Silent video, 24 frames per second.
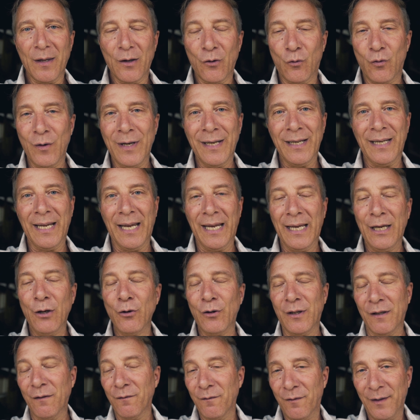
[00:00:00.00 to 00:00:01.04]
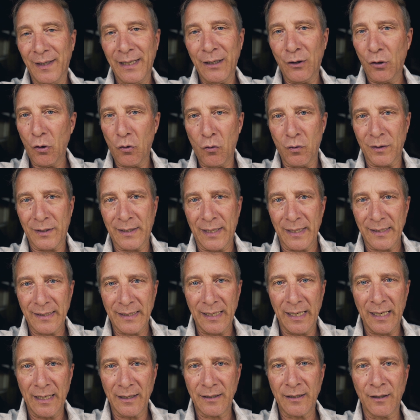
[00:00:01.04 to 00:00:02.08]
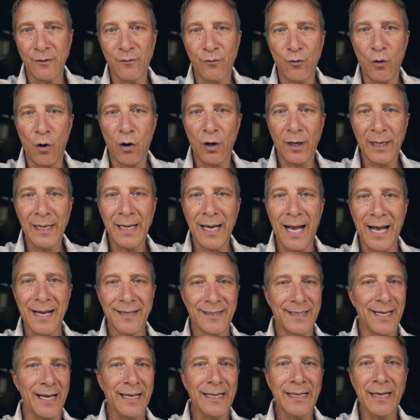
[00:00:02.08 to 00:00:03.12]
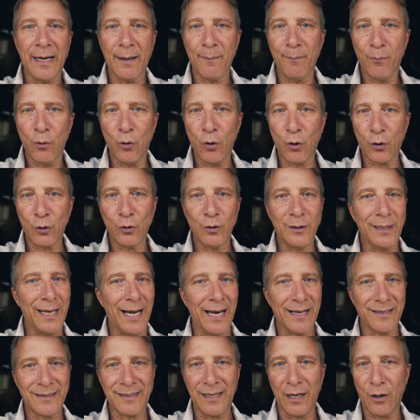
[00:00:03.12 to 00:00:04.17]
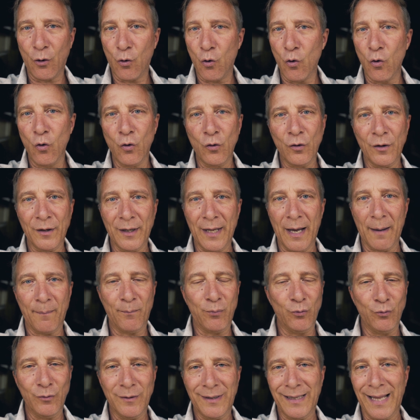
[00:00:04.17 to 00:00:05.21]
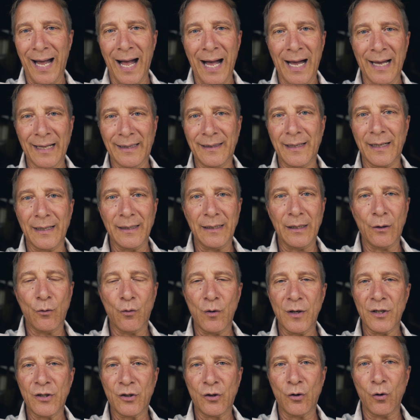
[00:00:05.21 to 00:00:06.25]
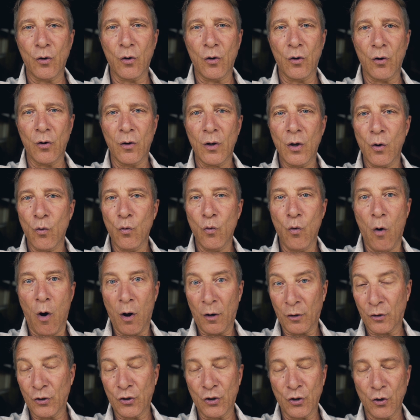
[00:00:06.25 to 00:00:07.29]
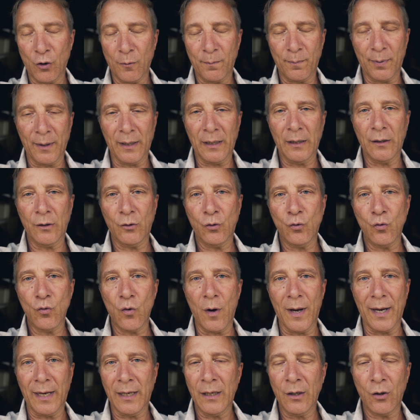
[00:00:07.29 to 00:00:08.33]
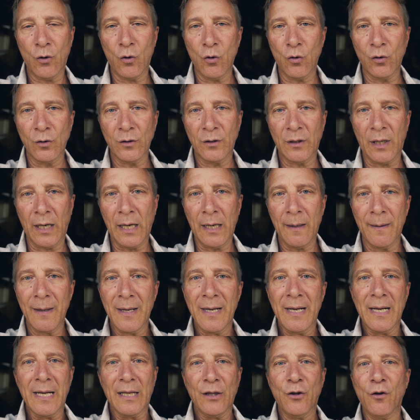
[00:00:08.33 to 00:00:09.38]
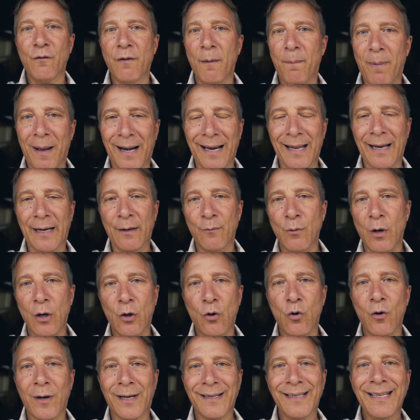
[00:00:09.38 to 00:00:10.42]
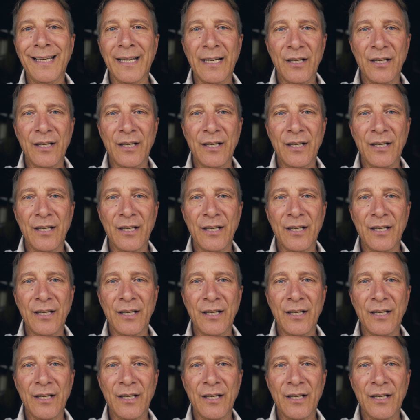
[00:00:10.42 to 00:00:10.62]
Quindi io ti invito questa sera, se vuoi, a salire a bordo della seconda puntata di questo workshop in due incontri, dove parleremo ancora di